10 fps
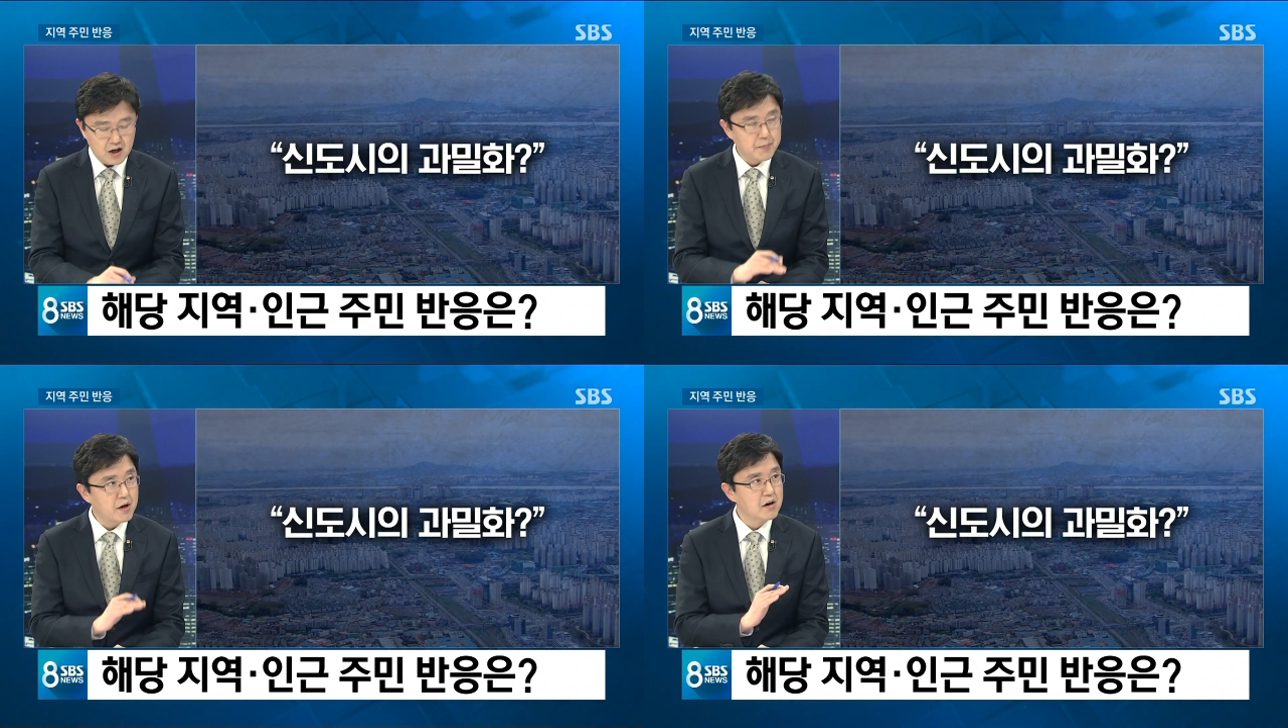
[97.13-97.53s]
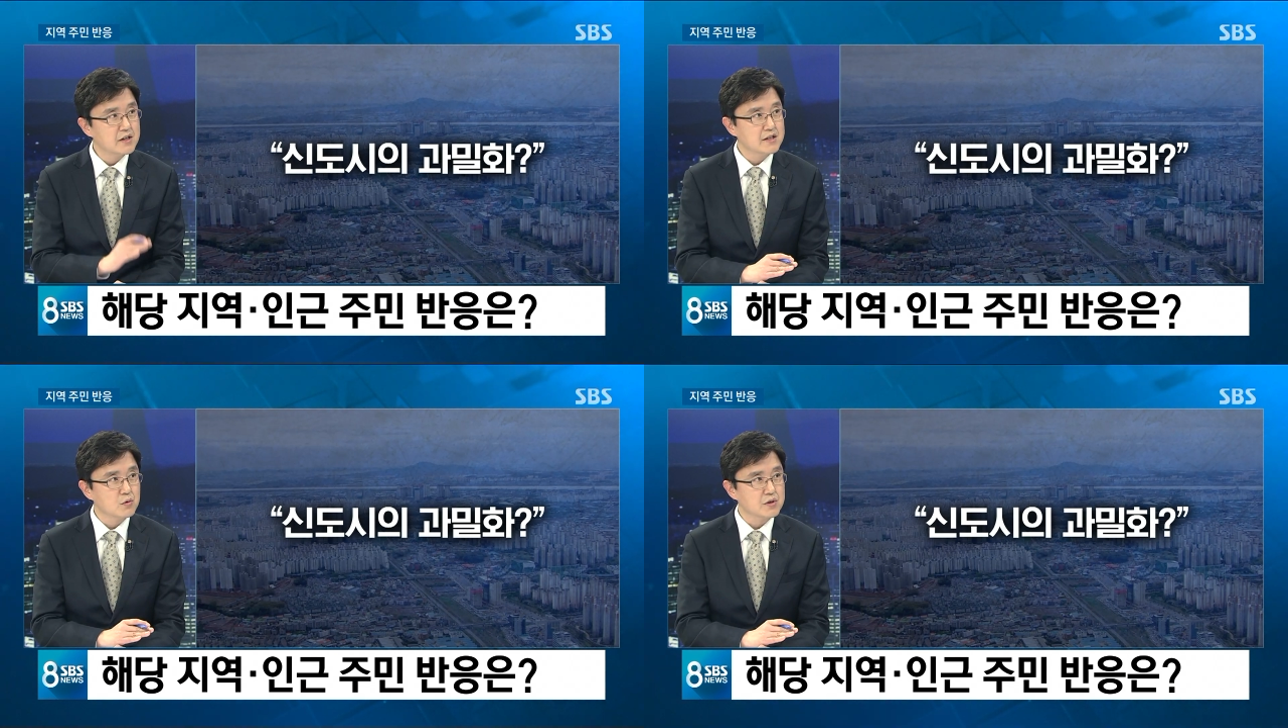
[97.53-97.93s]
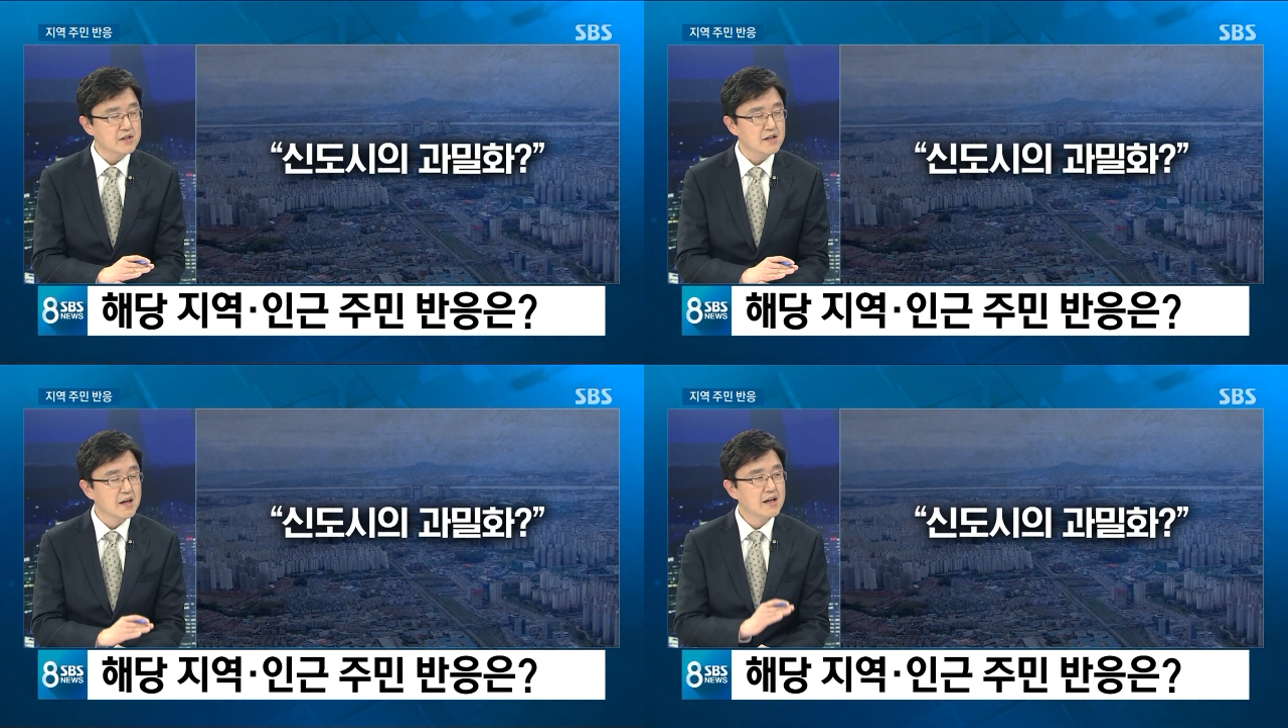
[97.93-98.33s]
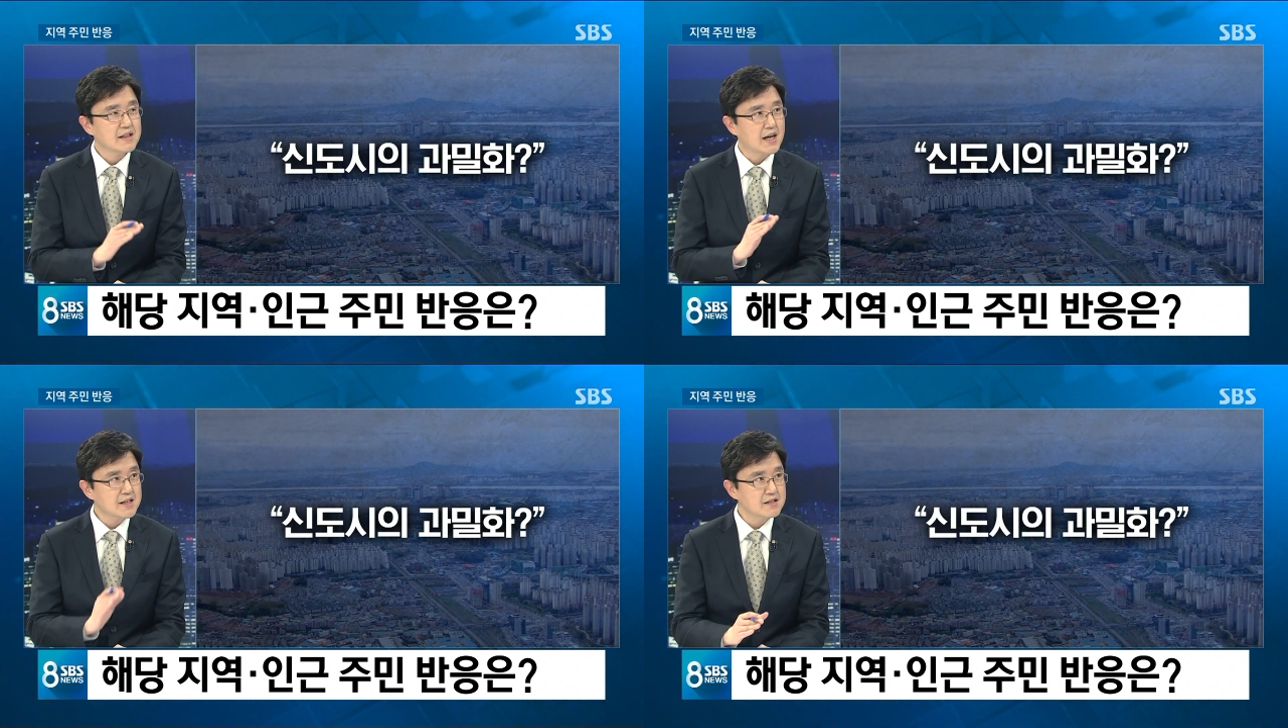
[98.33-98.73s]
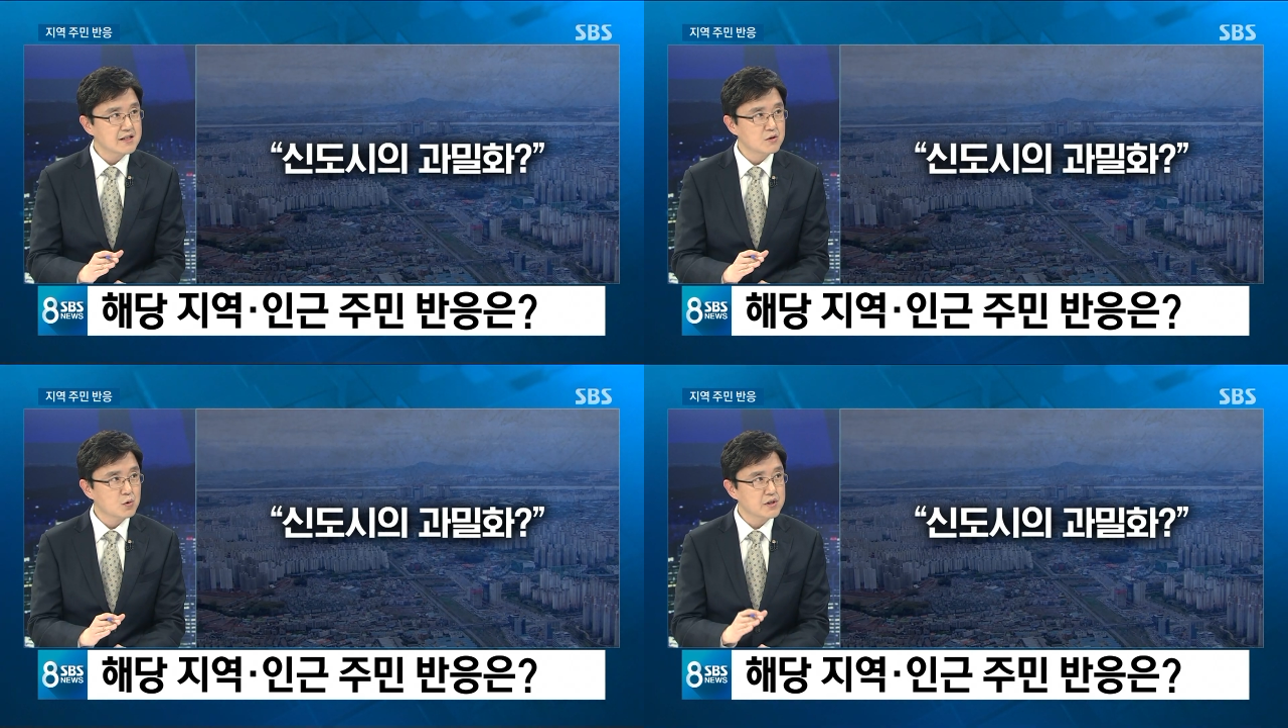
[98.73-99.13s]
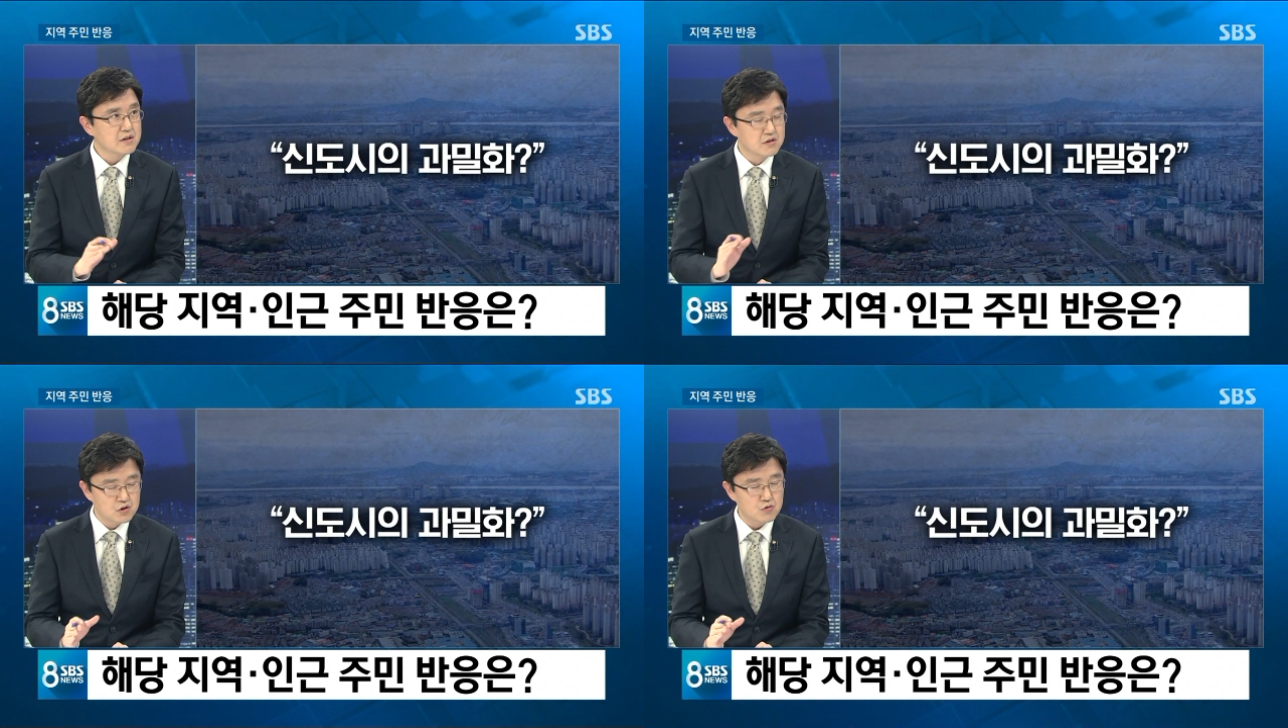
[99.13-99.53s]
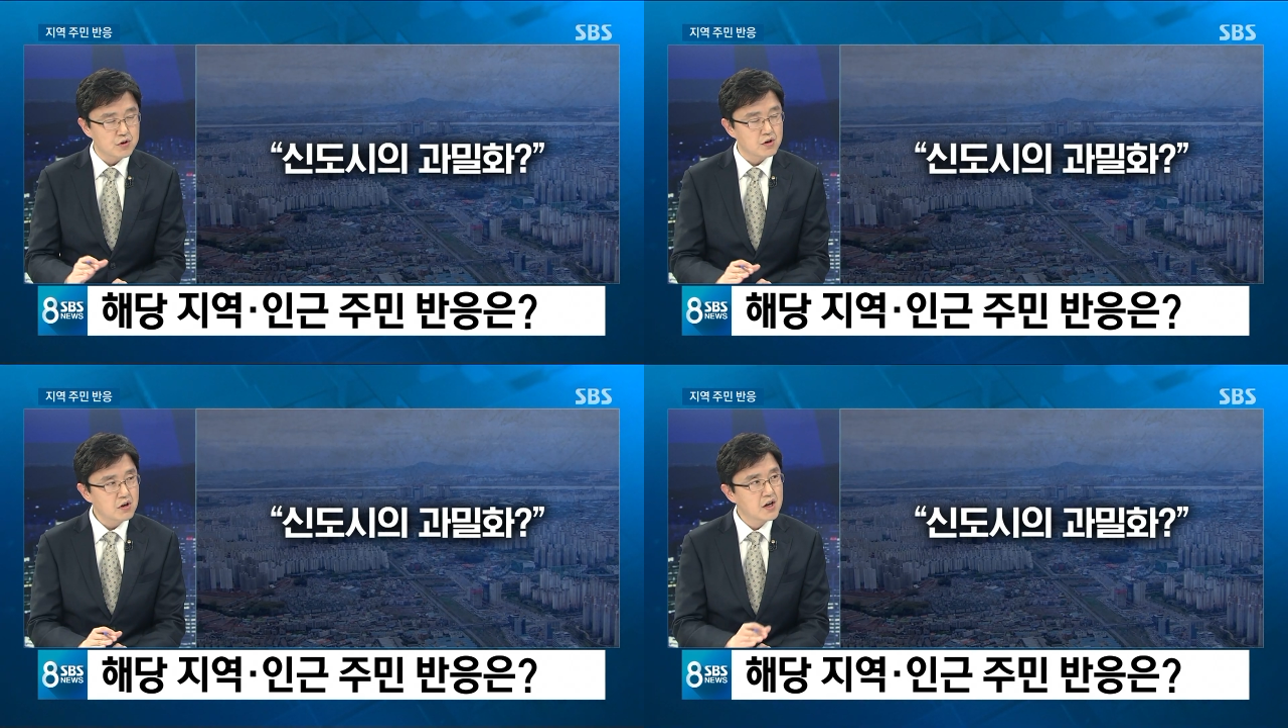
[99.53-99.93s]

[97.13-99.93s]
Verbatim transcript: 별내 신도시, 다산 신도시 근처고요.